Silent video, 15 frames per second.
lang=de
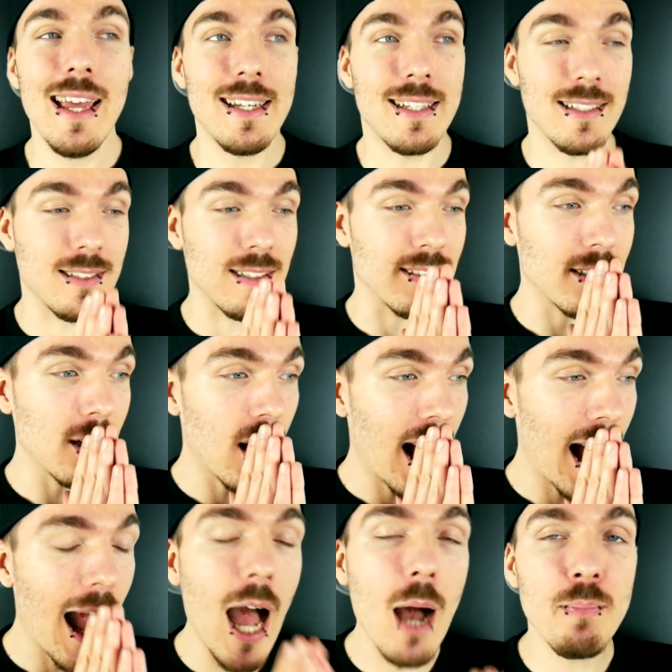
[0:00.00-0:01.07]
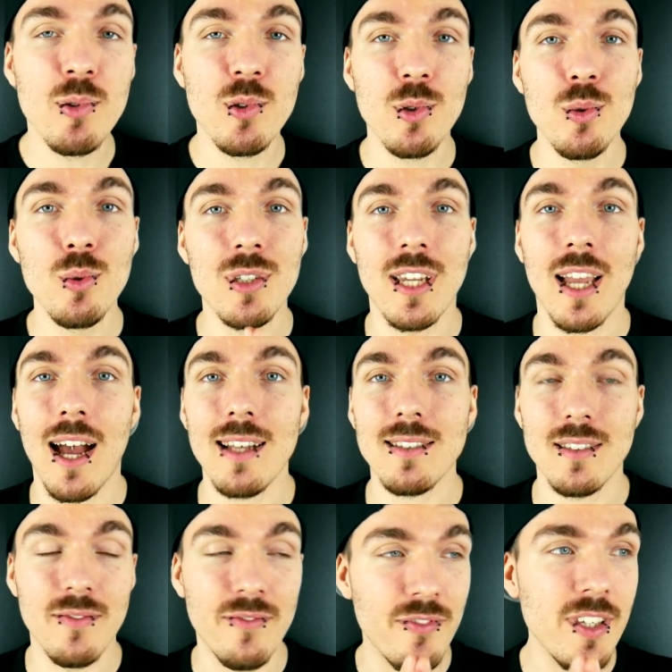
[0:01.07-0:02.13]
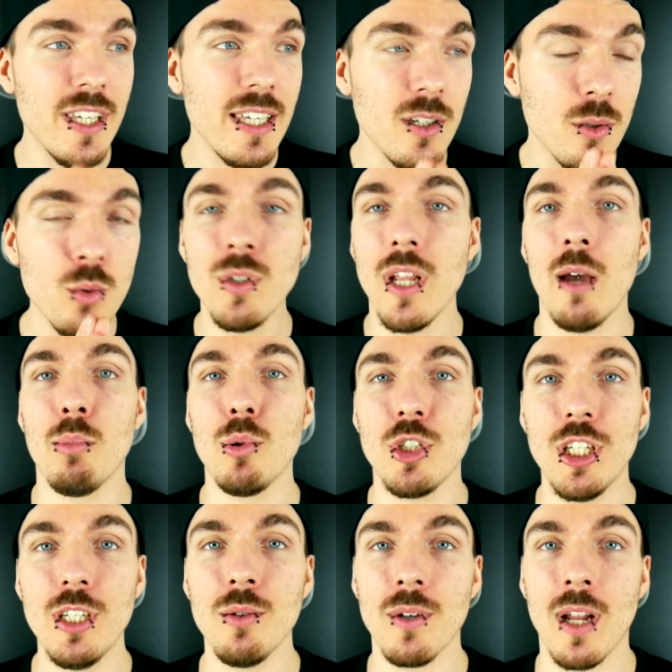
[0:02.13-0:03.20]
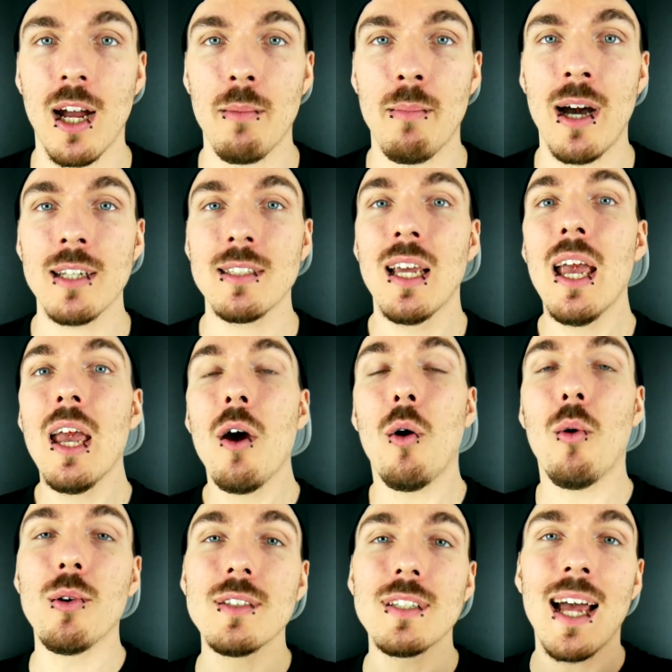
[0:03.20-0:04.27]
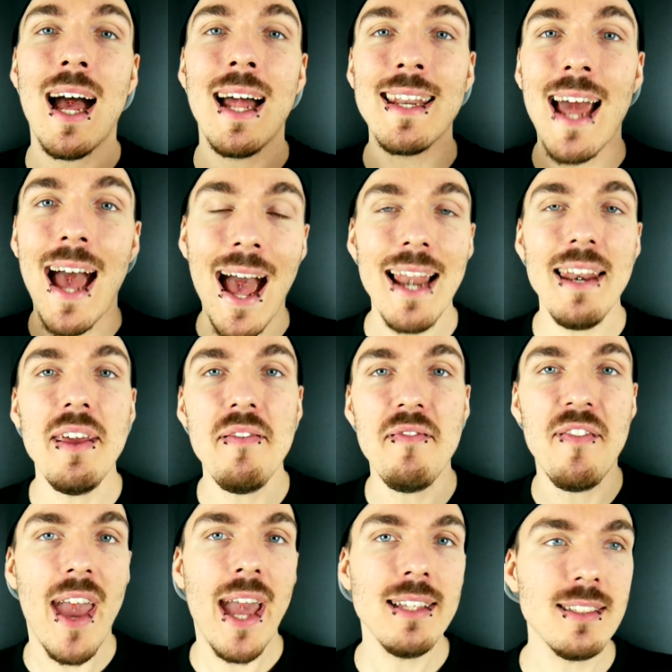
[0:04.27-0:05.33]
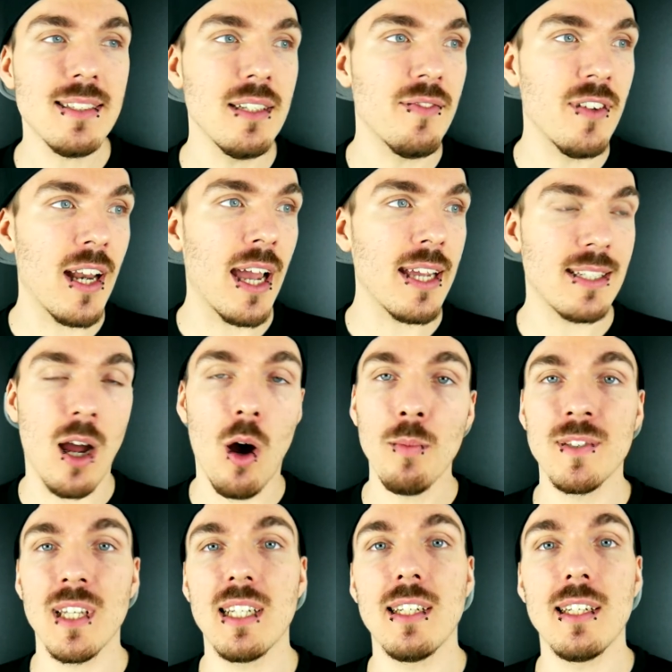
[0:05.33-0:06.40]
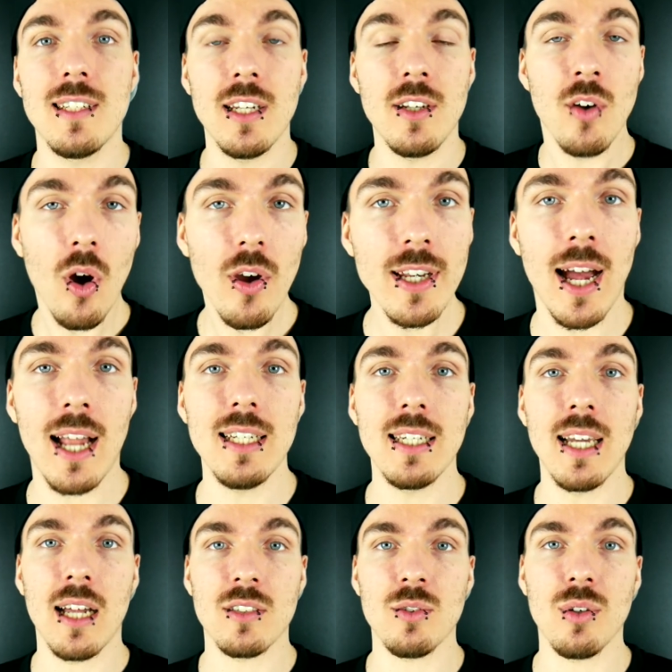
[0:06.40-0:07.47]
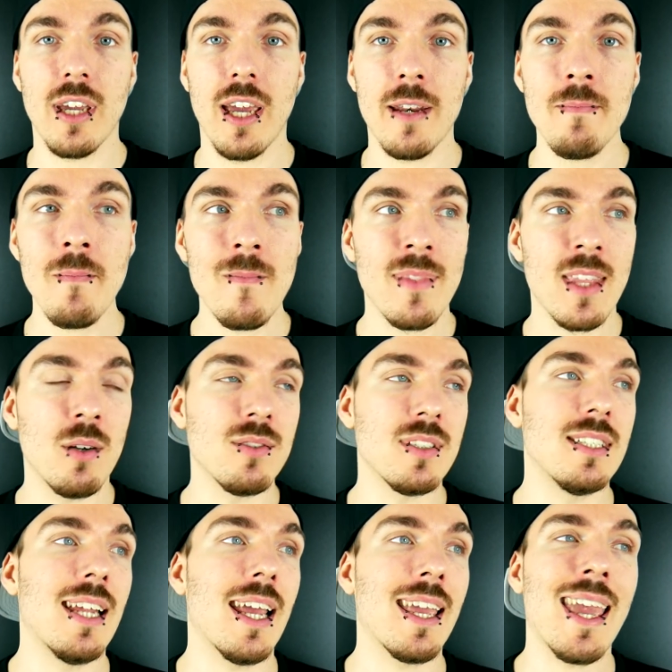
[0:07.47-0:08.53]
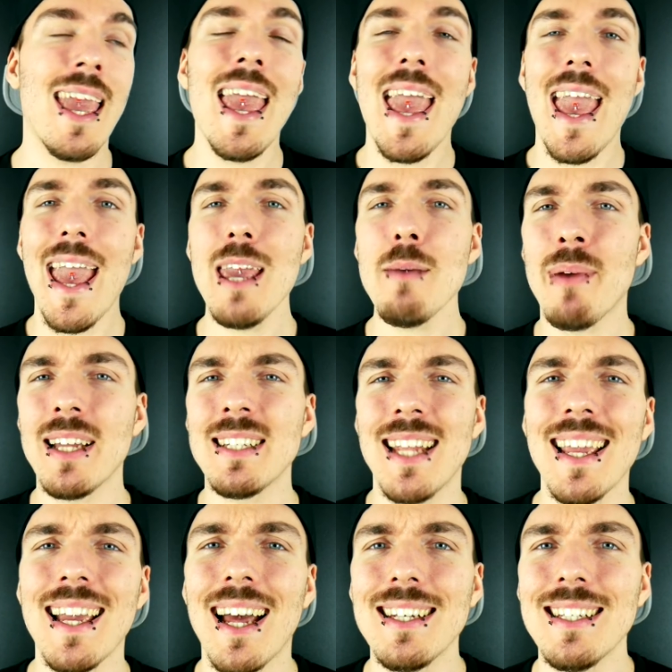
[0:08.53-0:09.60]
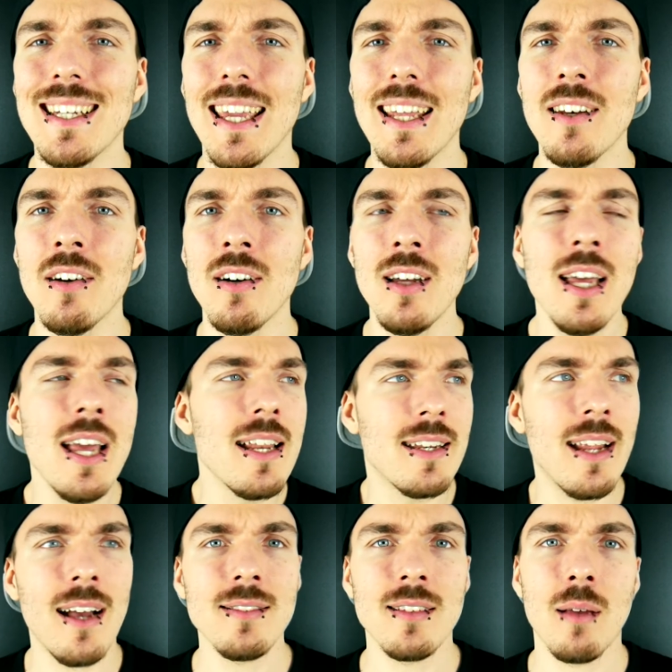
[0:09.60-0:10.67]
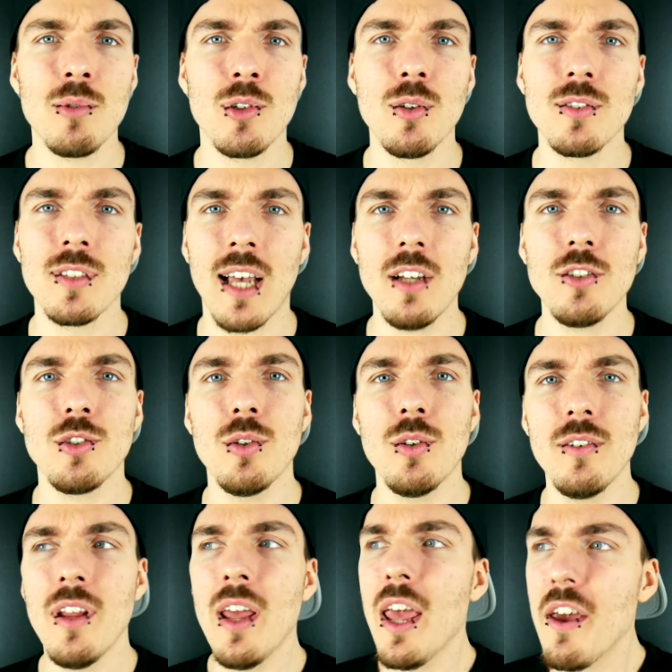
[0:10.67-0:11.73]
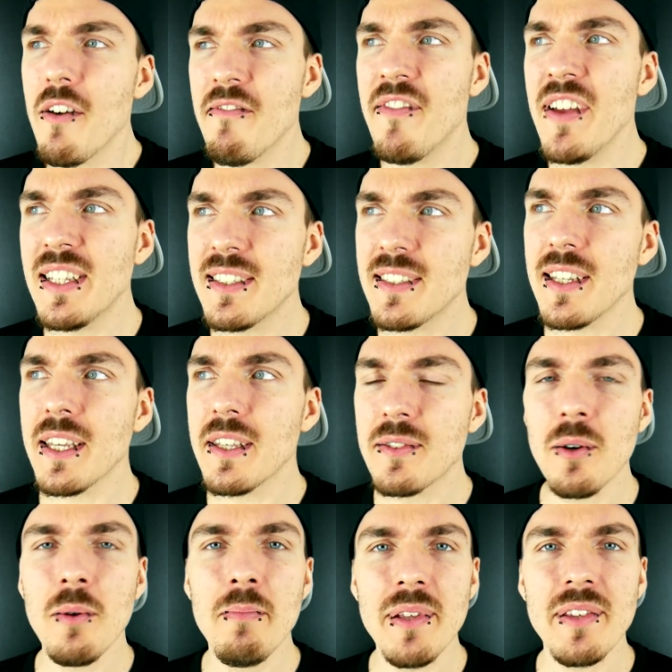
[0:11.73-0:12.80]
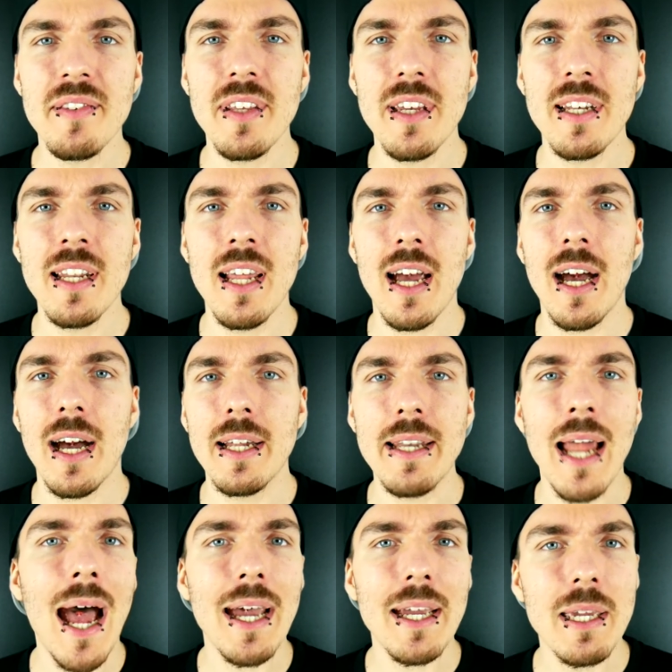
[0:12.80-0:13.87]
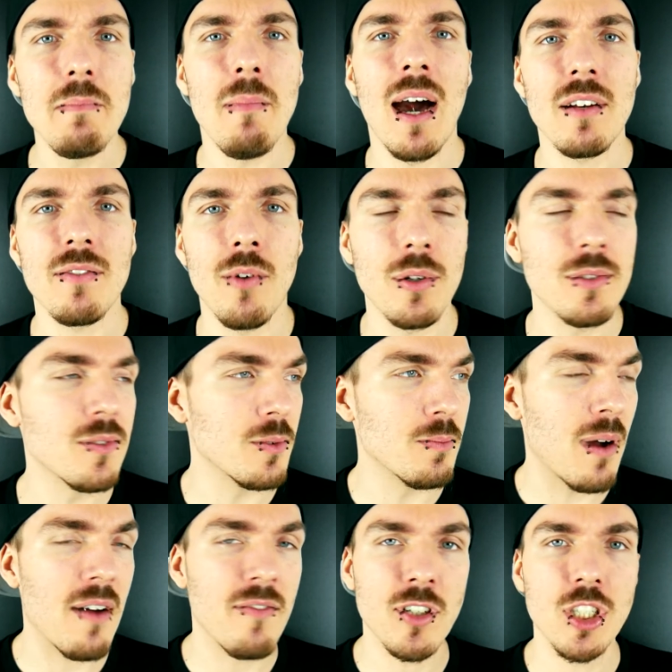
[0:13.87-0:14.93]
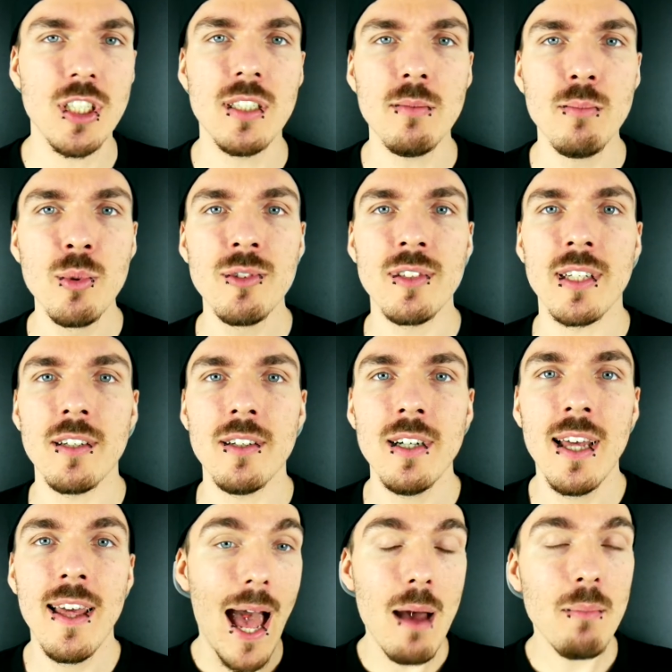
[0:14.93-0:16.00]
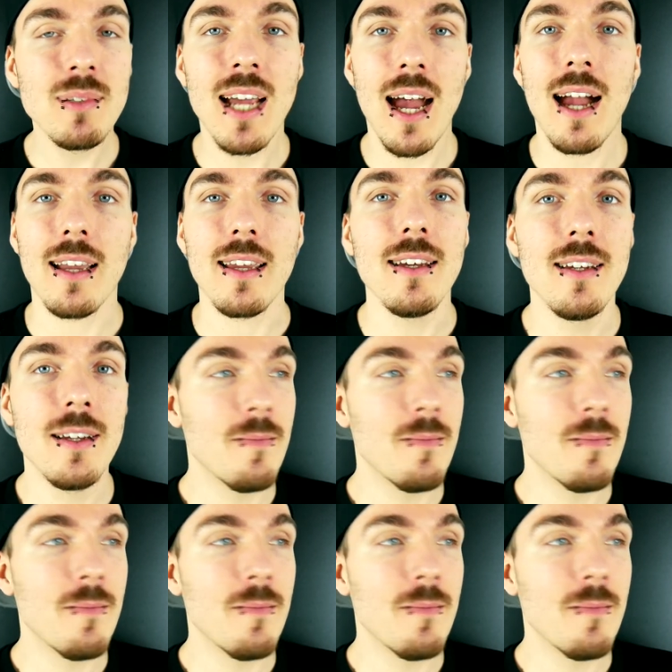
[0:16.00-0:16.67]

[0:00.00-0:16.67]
Das ist absolut krass, wie gut er Bushido nachmacht. Und an alle Fans, die vielleicht hauptsächlich den neuen Alligator kennen und sich denken, hey, bei Denk an die Kinder, da ist am Schluss ganz schön witzig so ein bisschen äh, nachgemacht worden, so ein paar verschiedene Musiker am Tag.